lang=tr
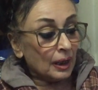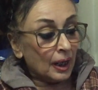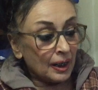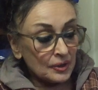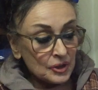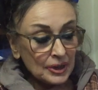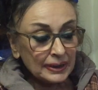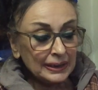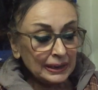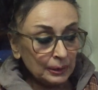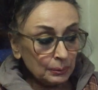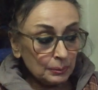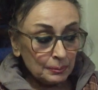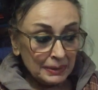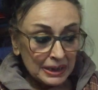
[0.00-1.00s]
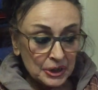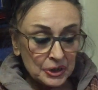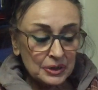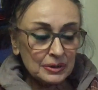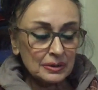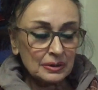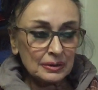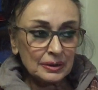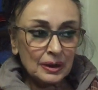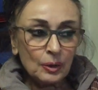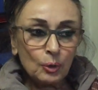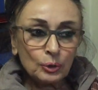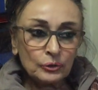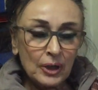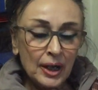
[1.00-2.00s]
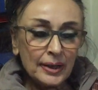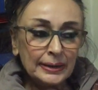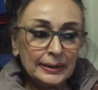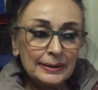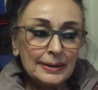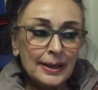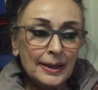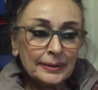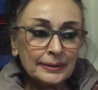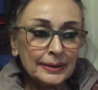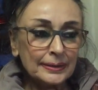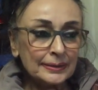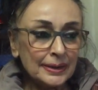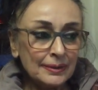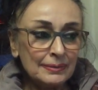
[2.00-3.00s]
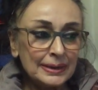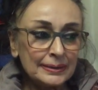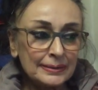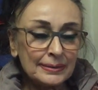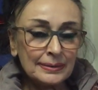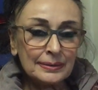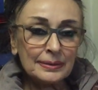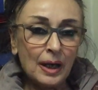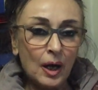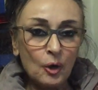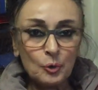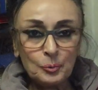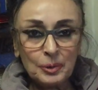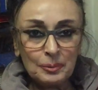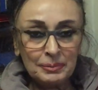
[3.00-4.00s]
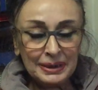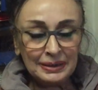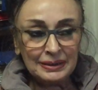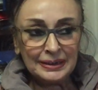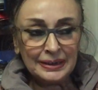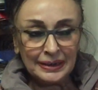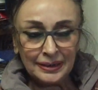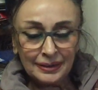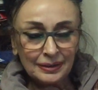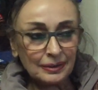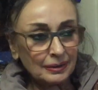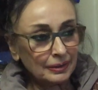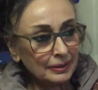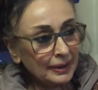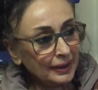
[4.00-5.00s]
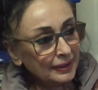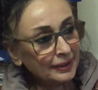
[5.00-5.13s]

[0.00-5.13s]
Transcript: Ancak 2005 yılında o tarihlerde devletin Avrupa Birliği'ne